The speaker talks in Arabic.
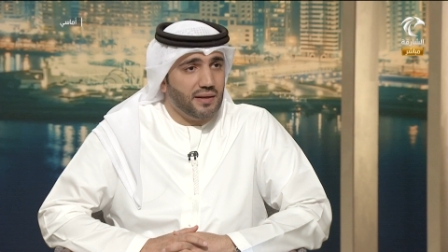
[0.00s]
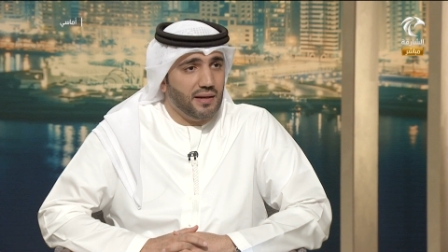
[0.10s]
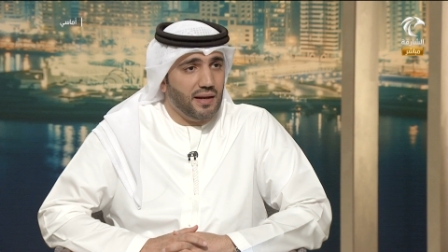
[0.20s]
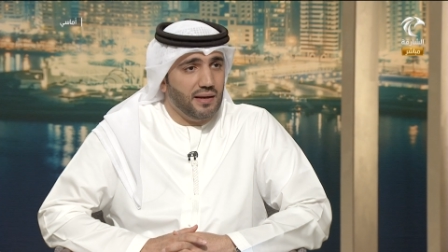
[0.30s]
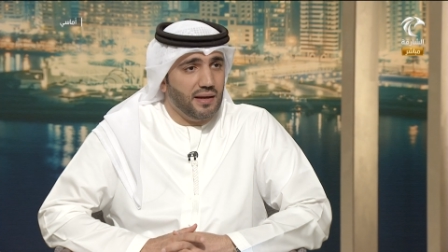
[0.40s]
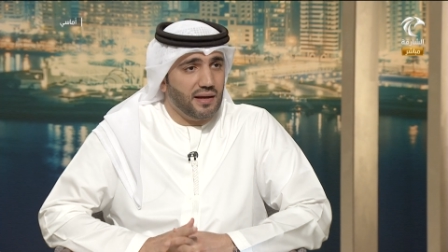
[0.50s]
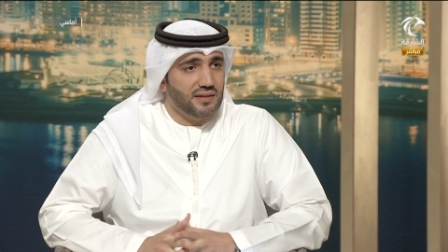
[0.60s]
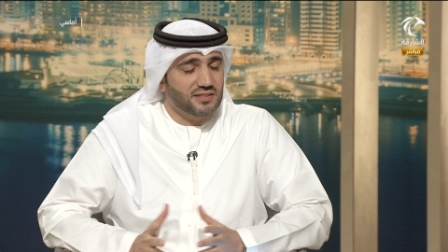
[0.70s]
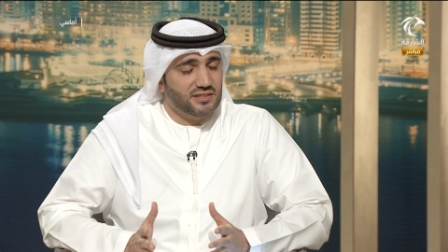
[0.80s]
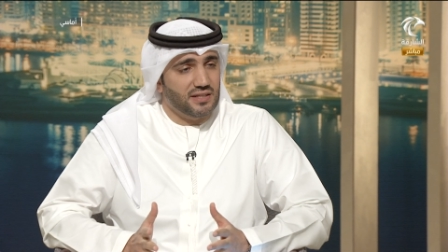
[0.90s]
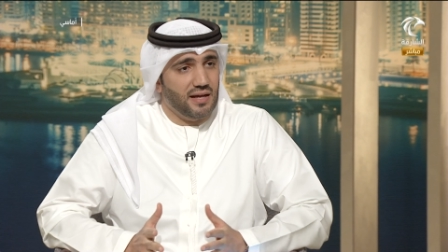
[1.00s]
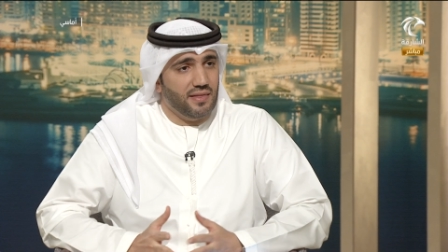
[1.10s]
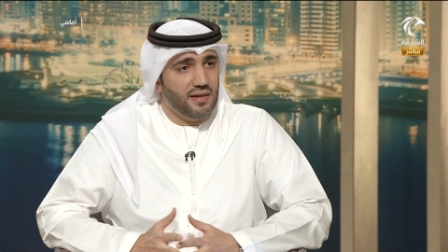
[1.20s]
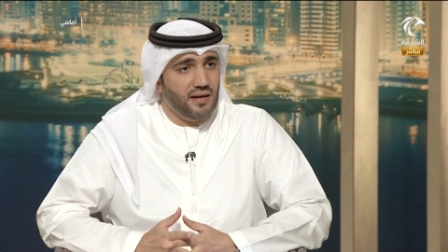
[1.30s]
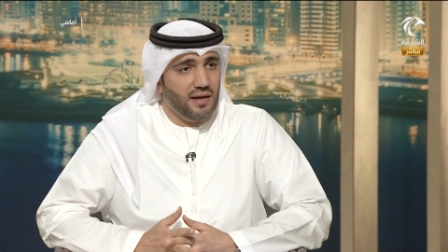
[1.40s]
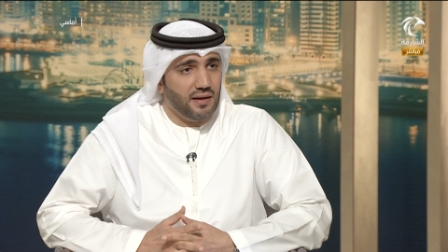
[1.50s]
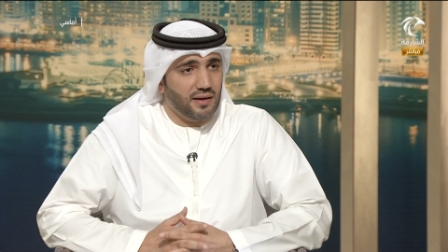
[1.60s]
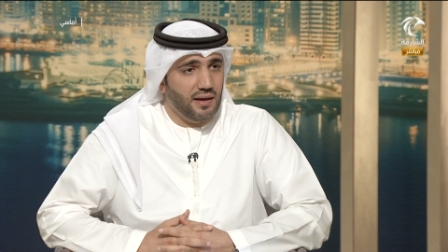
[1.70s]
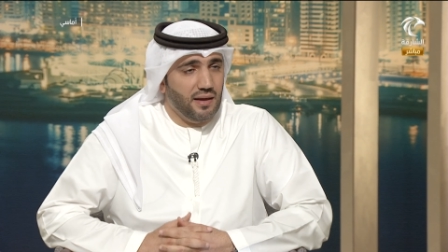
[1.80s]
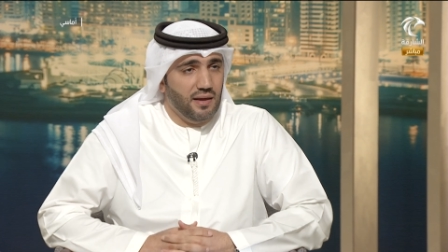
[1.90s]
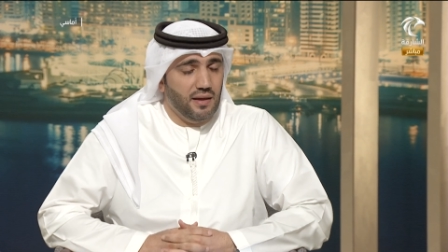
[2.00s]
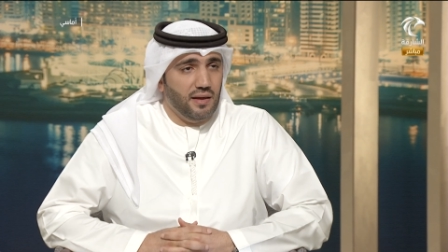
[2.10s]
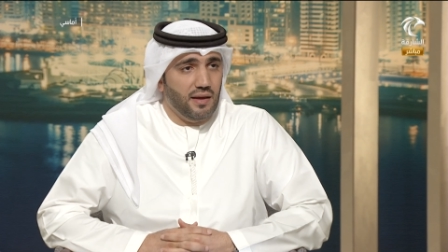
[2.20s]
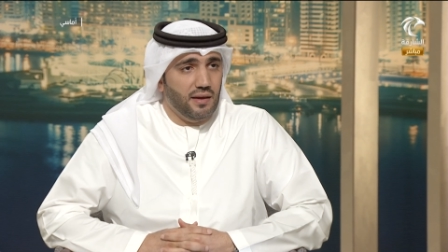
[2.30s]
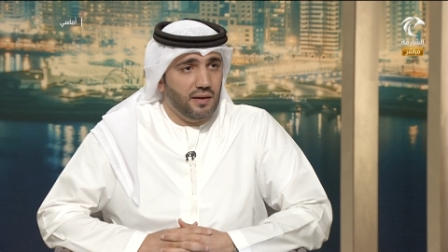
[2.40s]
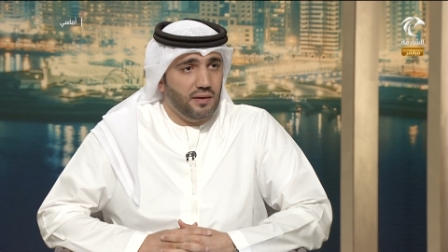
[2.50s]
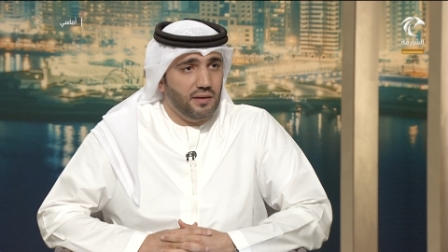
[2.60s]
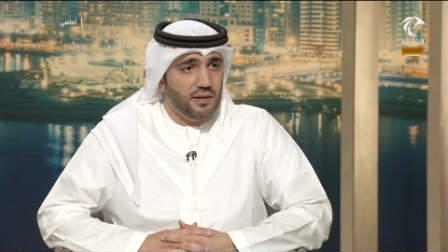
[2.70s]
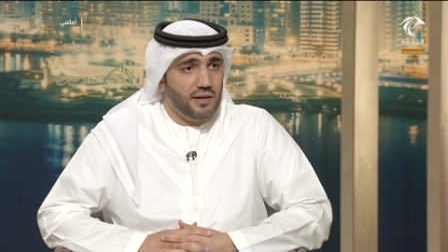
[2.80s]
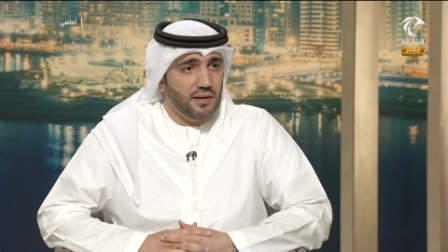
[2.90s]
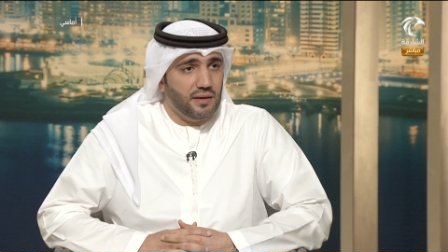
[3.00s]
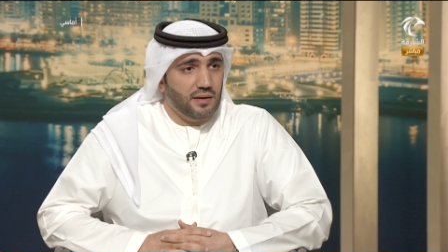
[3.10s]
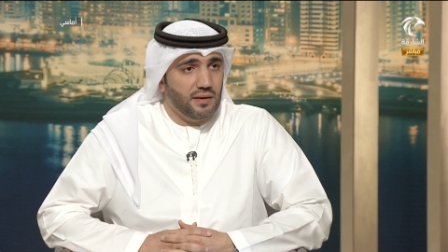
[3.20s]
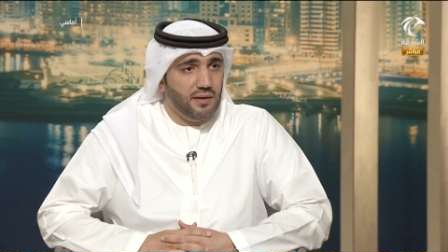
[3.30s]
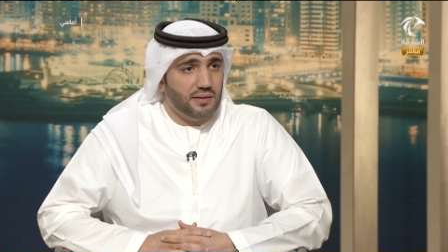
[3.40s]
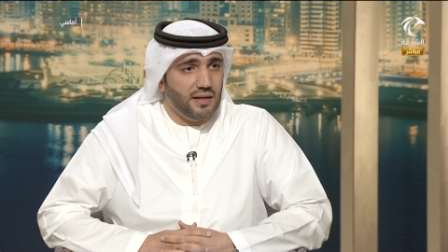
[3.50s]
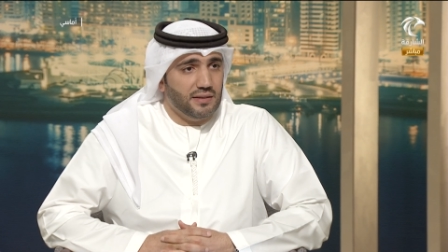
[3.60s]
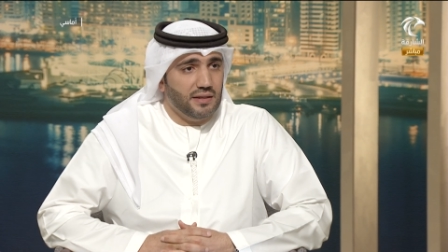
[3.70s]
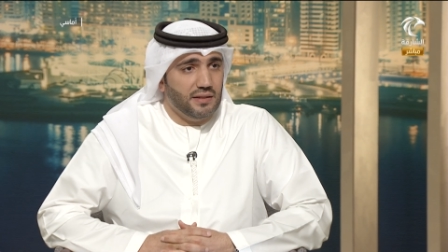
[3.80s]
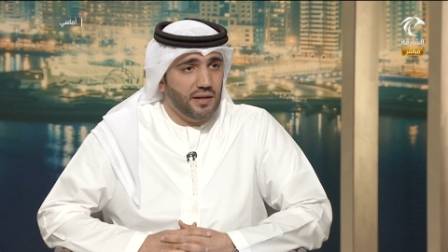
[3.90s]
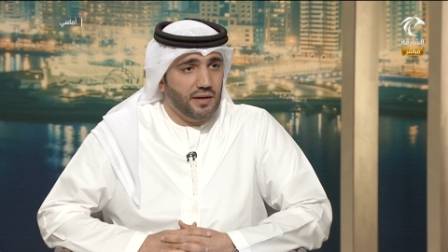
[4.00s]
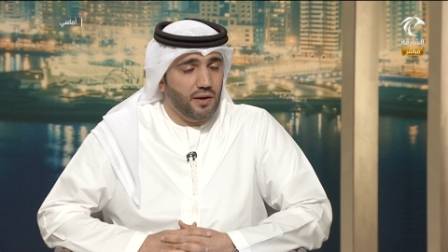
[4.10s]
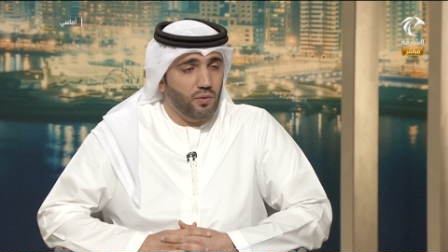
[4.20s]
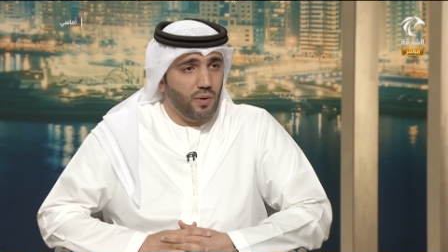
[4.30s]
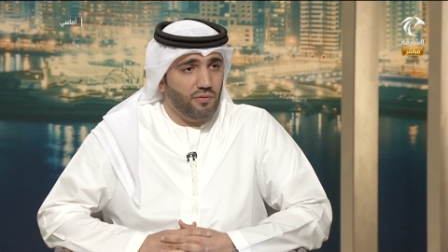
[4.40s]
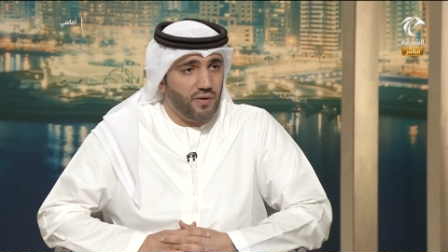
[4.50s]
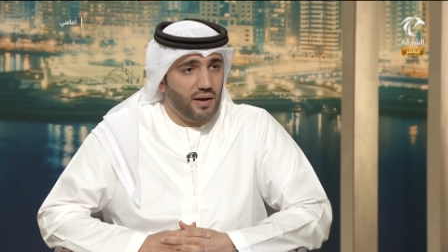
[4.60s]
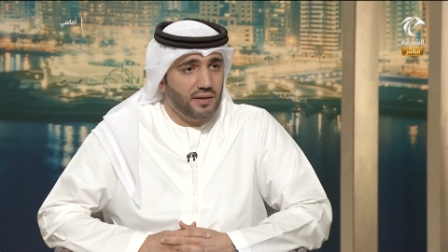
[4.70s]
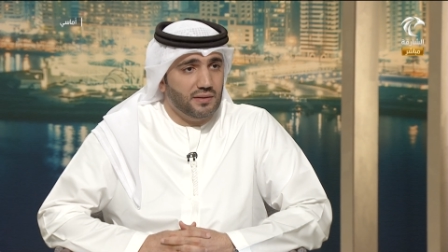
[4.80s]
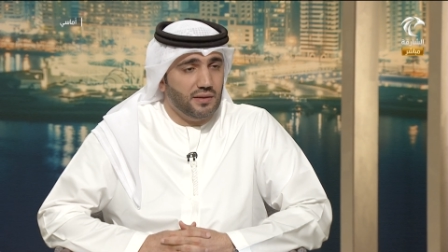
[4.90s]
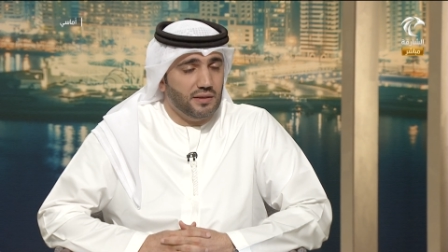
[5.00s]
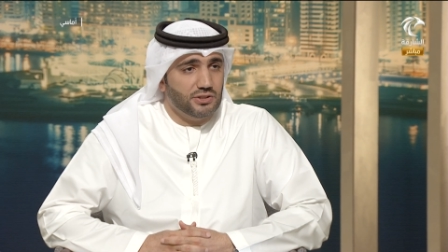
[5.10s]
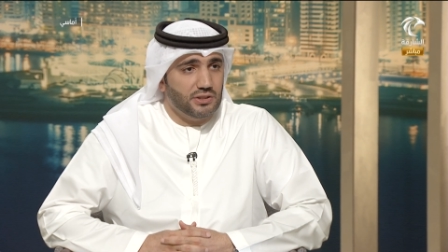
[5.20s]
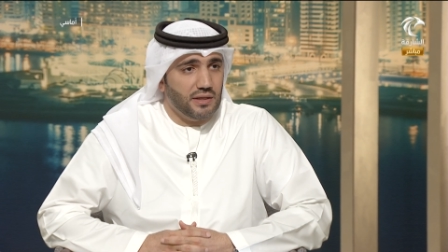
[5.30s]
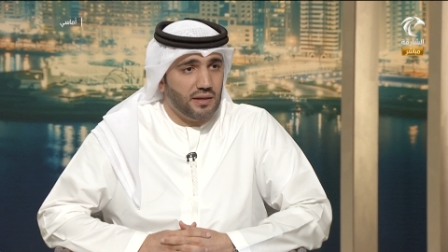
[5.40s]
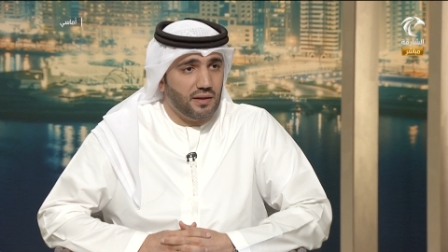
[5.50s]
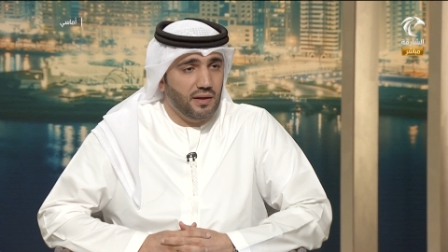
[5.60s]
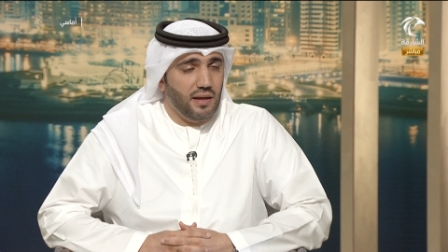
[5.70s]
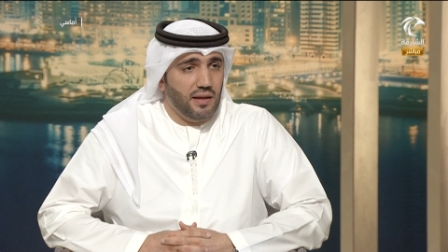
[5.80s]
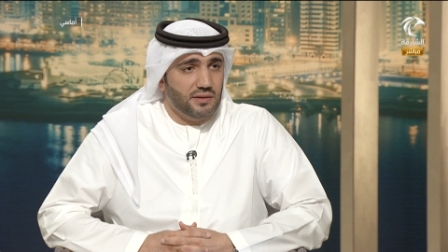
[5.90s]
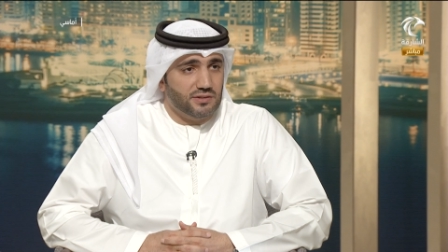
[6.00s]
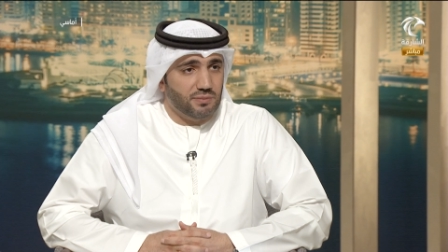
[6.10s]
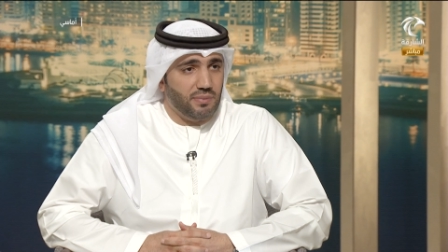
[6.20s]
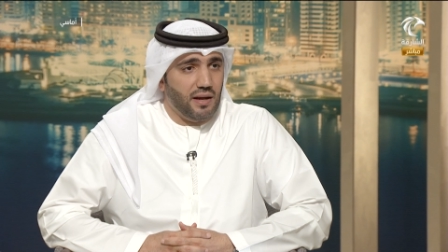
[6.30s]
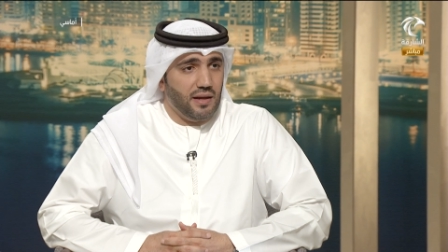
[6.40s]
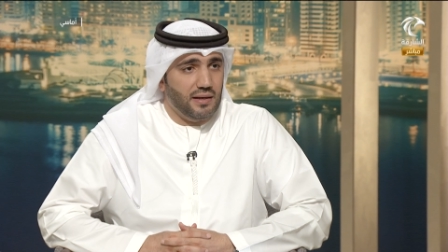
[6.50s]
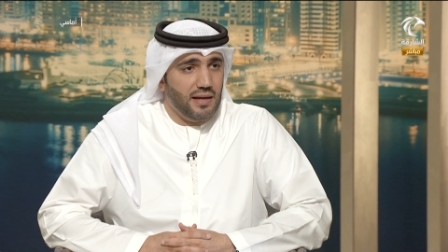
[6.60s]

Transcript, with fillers: خلالها خصصنا هذه الحلقة آه، لتحديدا وفاة الشيخ صباح